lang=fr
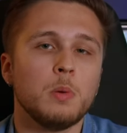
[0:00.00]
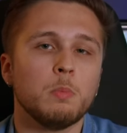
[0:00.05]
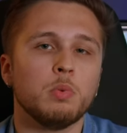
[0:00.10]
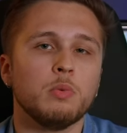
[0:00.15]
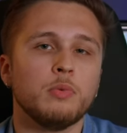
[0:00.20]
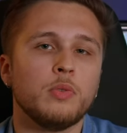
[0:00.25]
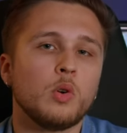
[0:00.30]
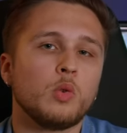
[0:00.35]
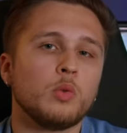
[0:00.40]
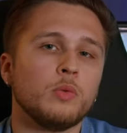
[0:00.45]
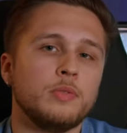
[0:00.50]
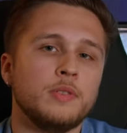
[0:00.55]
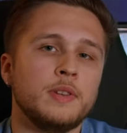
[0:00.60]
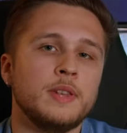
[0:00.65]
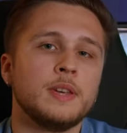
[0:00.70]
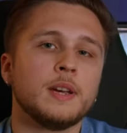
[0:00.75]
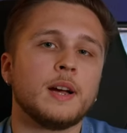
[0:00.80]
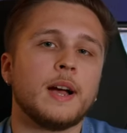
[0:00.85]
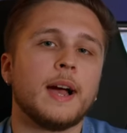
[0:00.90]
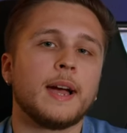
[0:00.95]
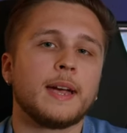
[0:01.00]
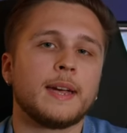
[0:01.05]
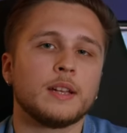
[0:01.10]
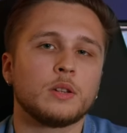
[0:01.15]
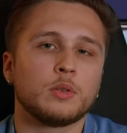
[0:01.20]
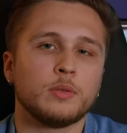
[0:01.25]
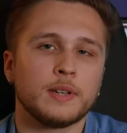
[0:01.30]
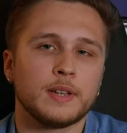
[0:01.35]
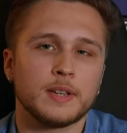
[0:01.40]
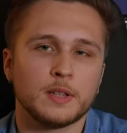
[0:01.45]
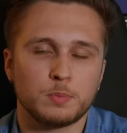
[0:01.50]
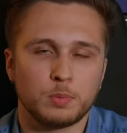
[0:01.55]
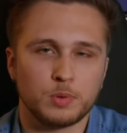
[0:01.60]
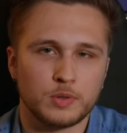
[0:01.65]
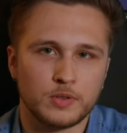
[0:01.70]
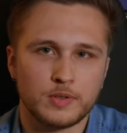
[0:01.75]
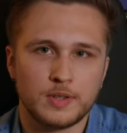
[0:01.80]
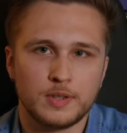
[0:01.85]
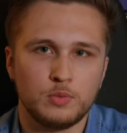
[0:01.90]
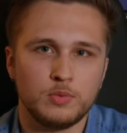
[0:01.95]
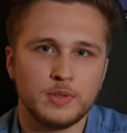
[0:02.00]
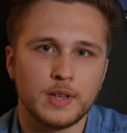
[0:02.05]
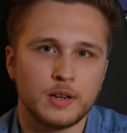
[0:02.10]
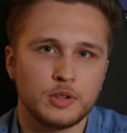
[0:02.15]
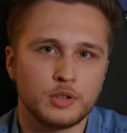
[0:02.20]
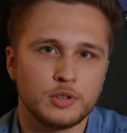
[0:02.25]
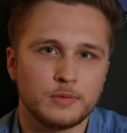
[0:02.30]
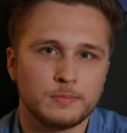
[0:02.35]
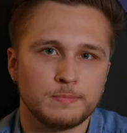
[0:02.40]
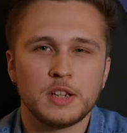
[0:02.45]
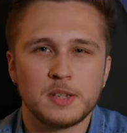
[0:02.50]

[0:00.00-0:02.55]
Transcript: pour vous convenir à 95% des usages.